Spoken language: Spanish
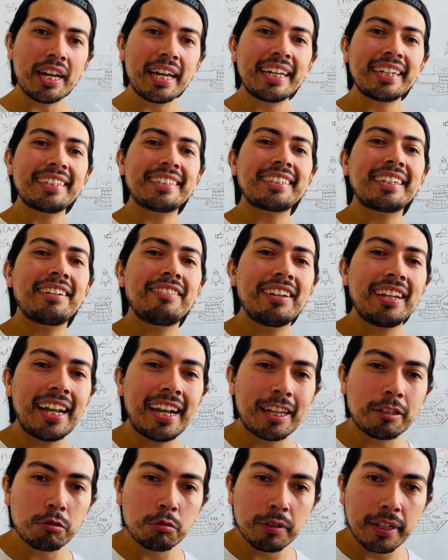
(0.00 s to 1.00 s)
revelan
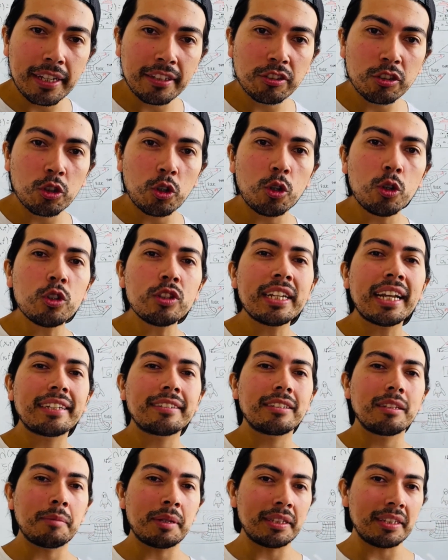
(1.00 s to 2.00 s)
a su vez otras
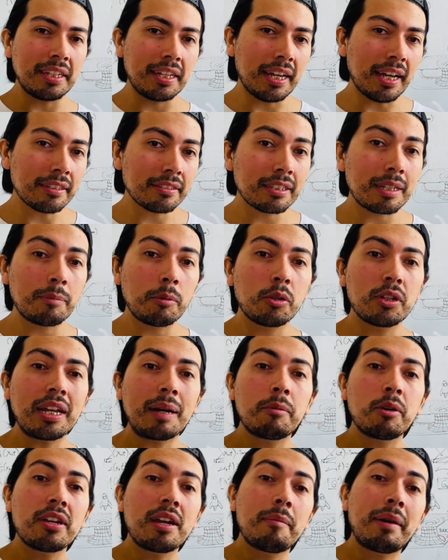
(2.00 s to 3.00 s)
simetrías que
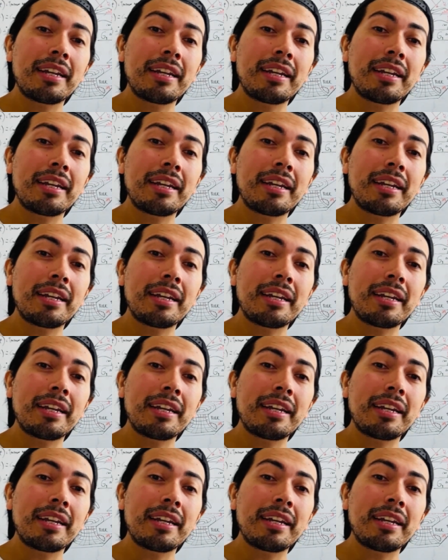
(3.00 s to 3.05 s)
podríamos llamar